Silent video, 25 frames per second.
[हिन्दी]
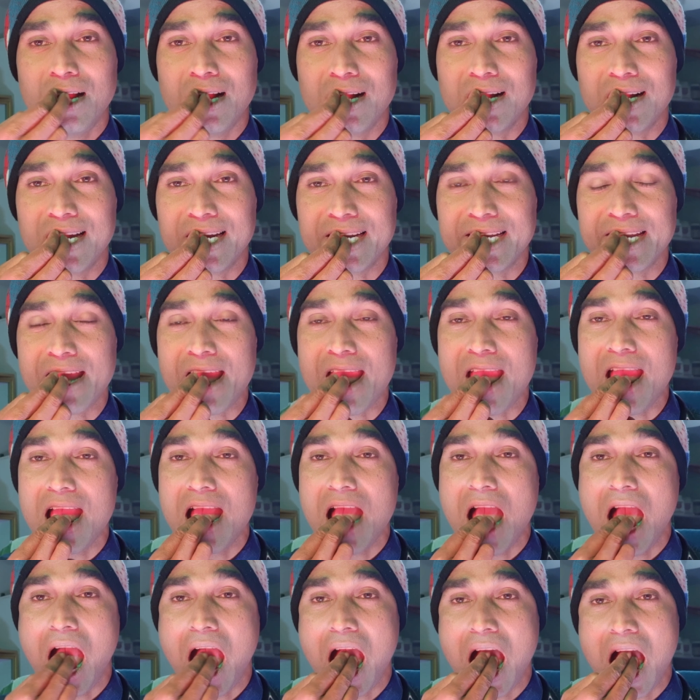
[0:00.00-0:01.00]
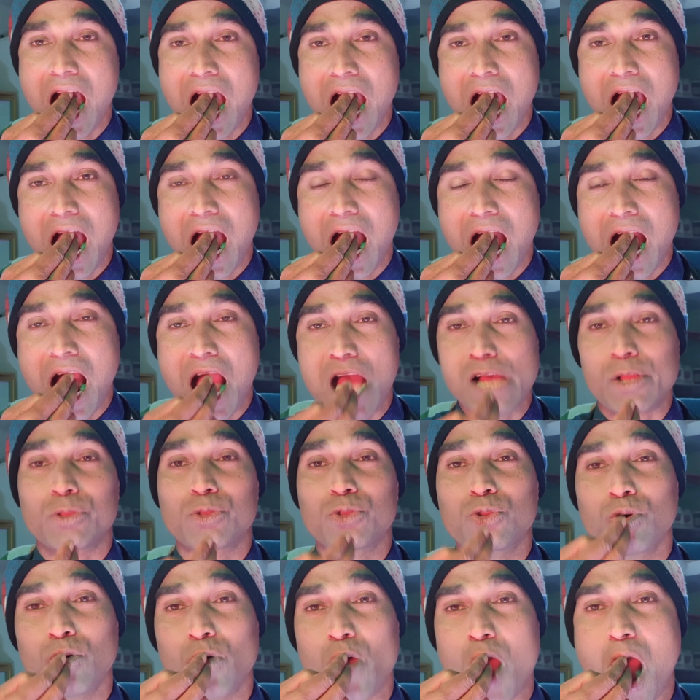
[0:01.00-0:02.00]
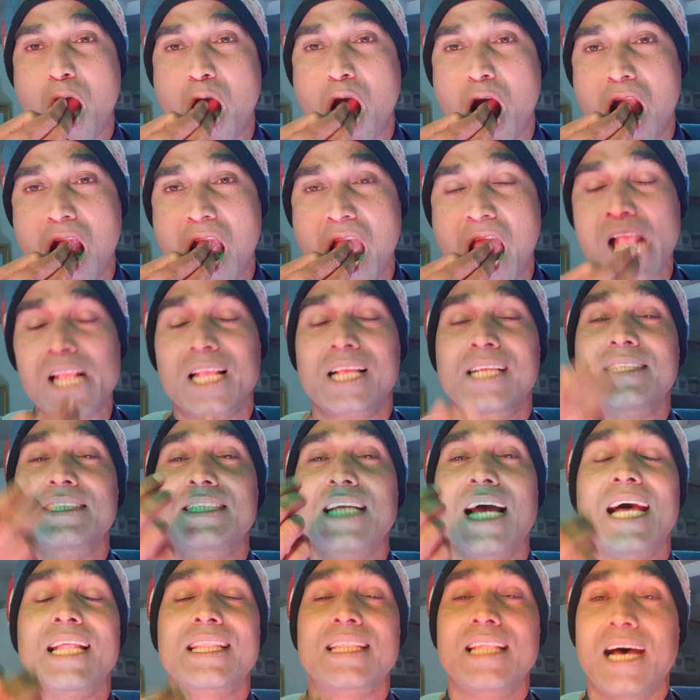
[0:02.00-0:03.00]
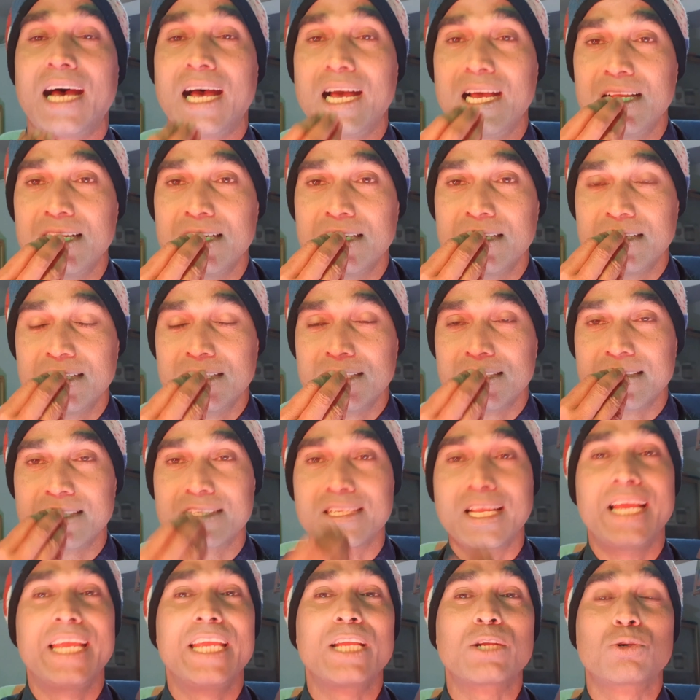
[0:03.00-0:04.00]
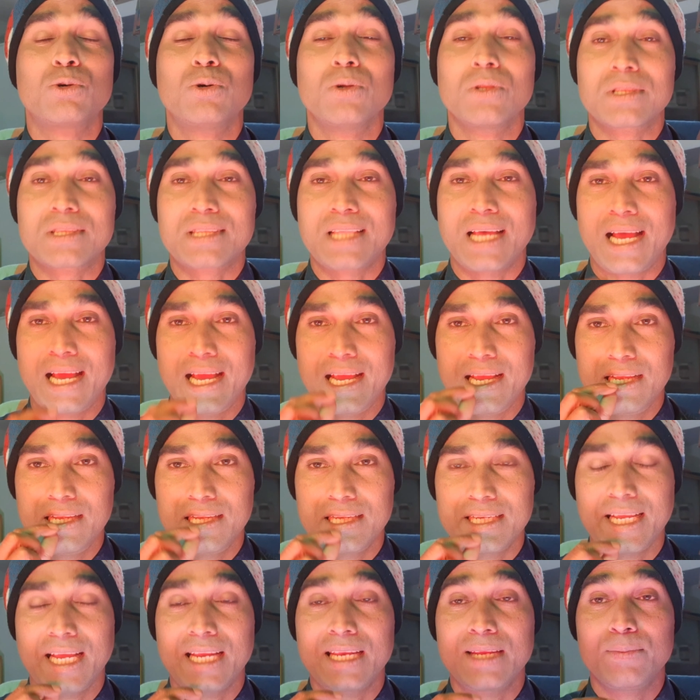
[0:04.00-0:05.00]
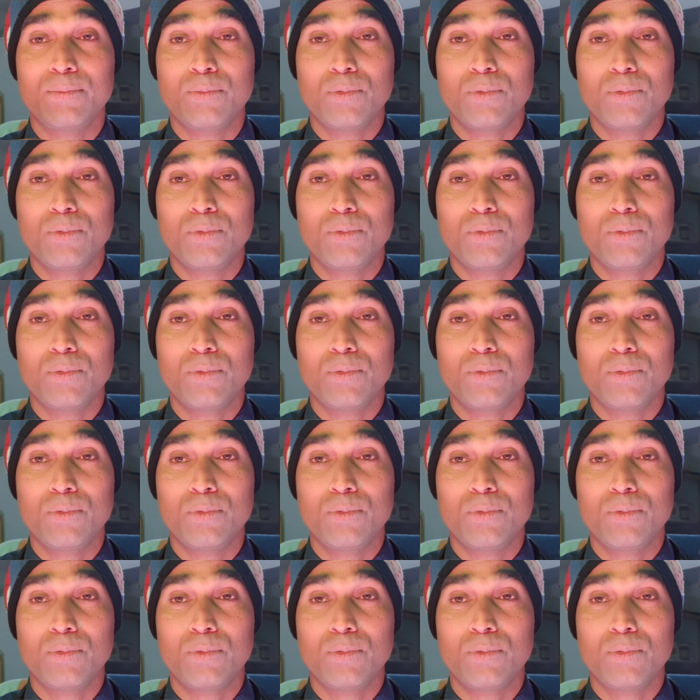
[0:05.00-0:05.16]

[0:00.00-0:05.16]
अगर ये दो अंगने से ज़्यादा नहीं खुलता है यानी